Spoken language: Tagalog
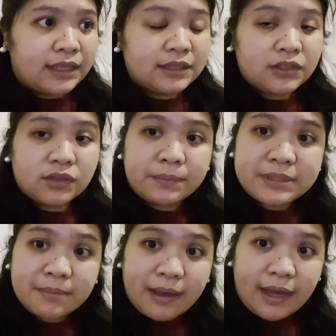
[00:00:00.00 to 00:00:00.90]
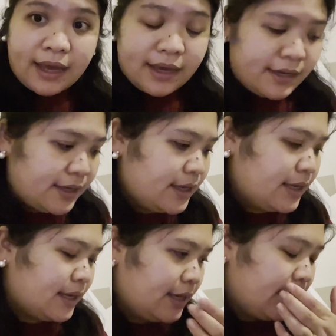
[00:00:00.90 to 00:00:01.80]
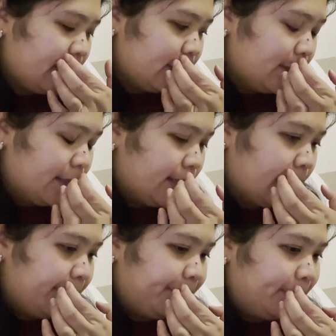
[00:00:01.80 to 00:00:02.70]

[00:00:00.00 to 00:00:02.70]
Nandito na kami sa bahay. And, uh, ah,